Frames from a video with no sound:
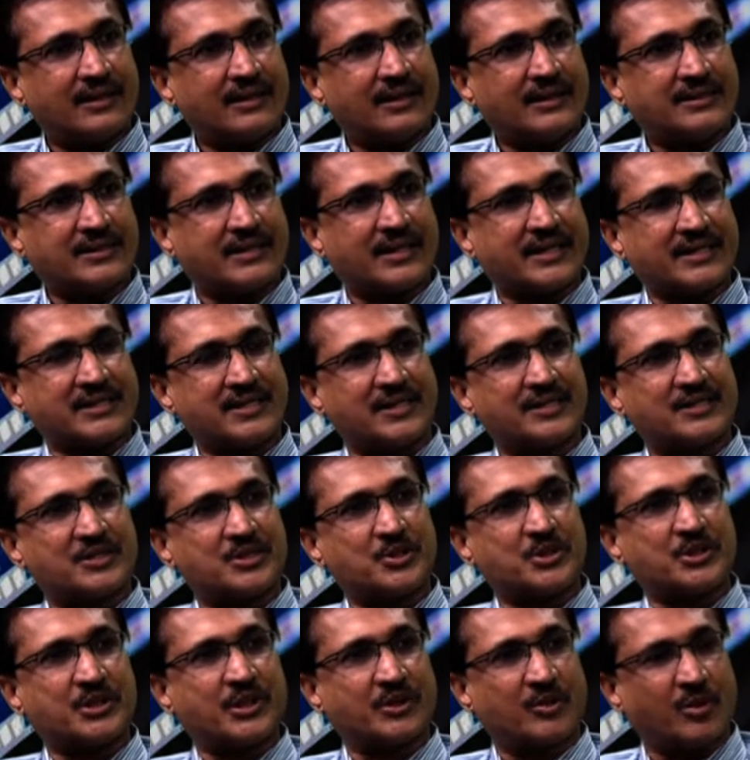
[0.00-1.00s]
எஜுகேஷன்
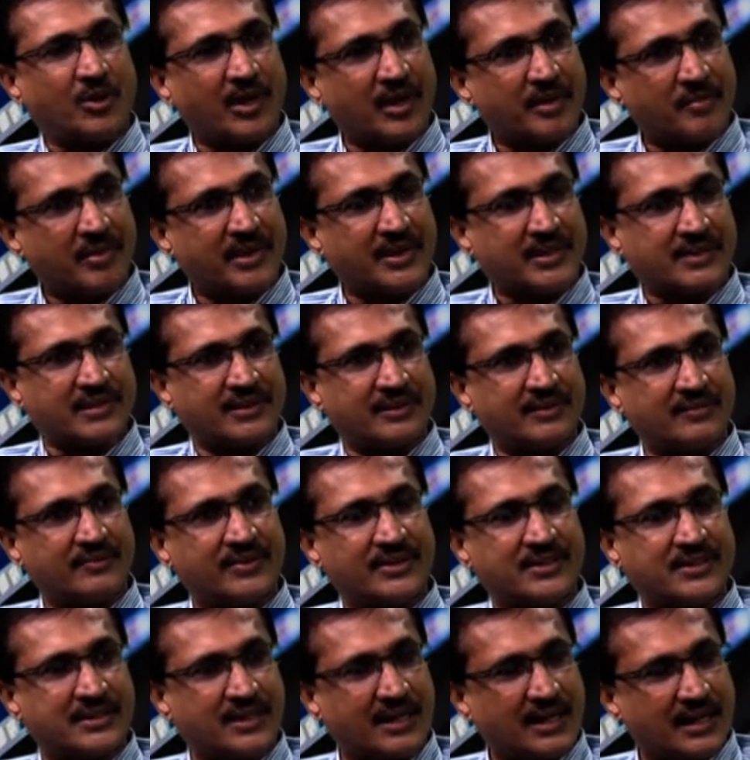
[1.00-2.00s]
இன்ஸ்டியூஷன் கொலாபரேஷன்
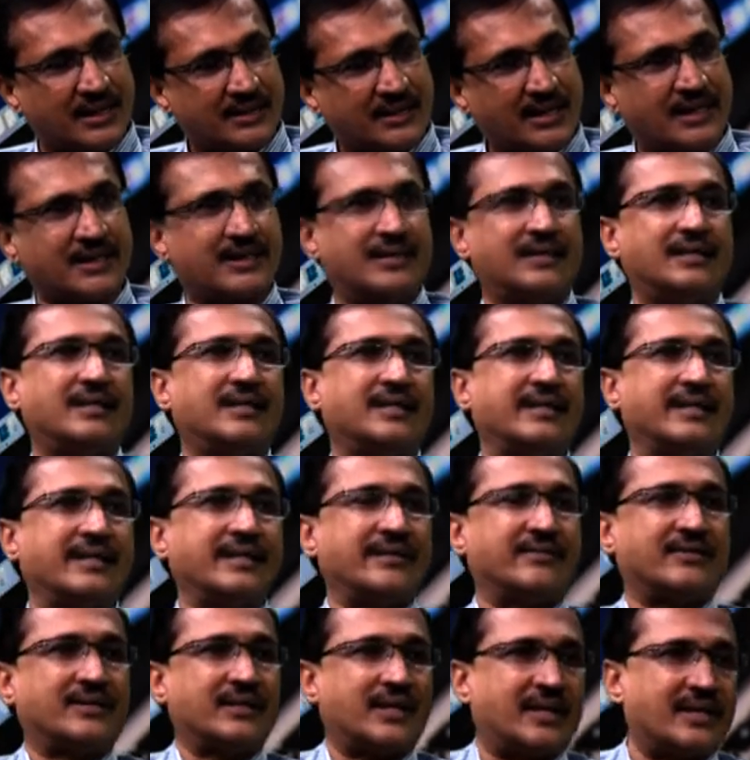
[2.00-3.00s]
வச்சுட்டா தான்
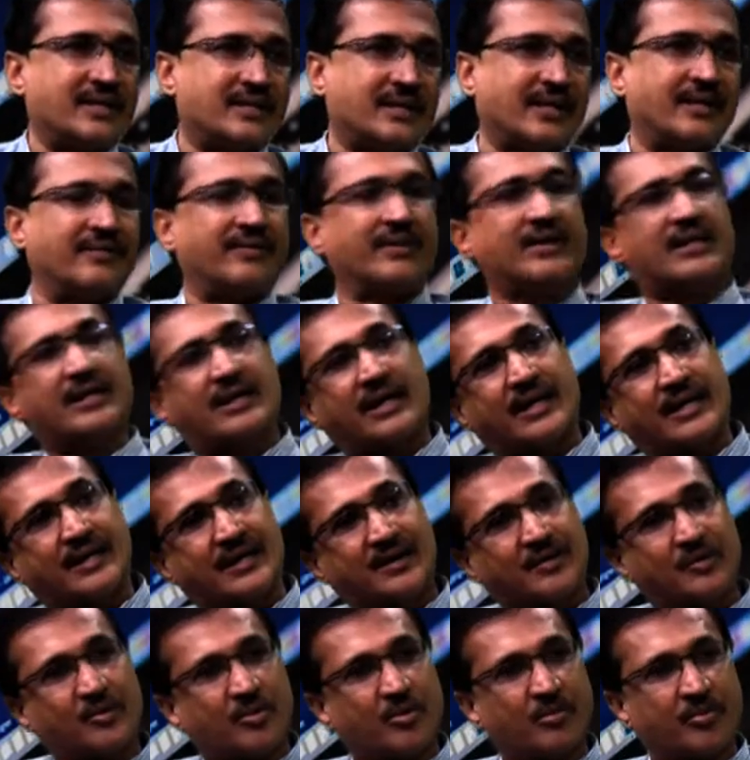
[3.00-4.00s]
இதை வந்து அடுத்த லெவலுக்கு
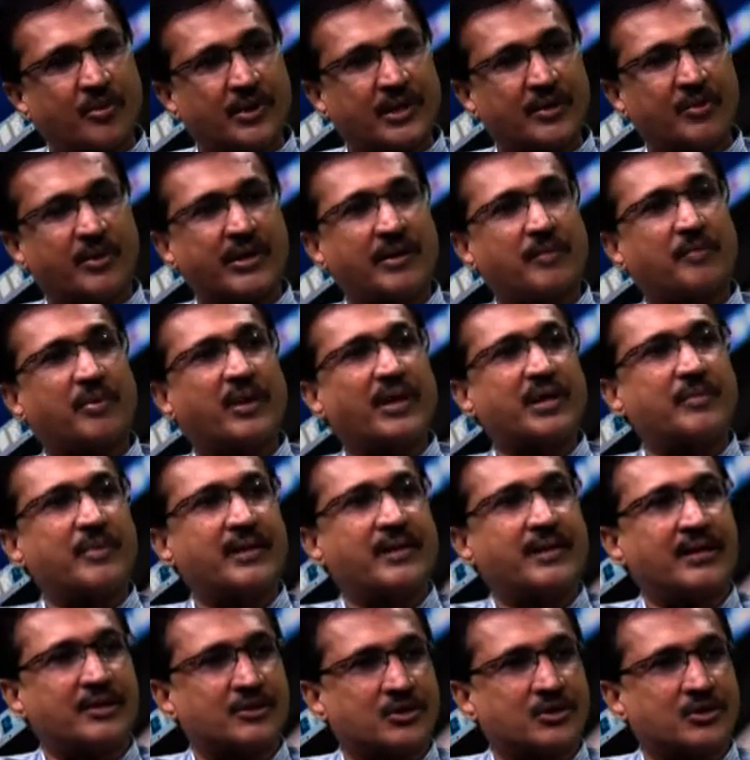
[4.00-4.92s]
கரெக்டாக கொண்டு போய் ஒரு எம்ப்ளாய்மெண்ட்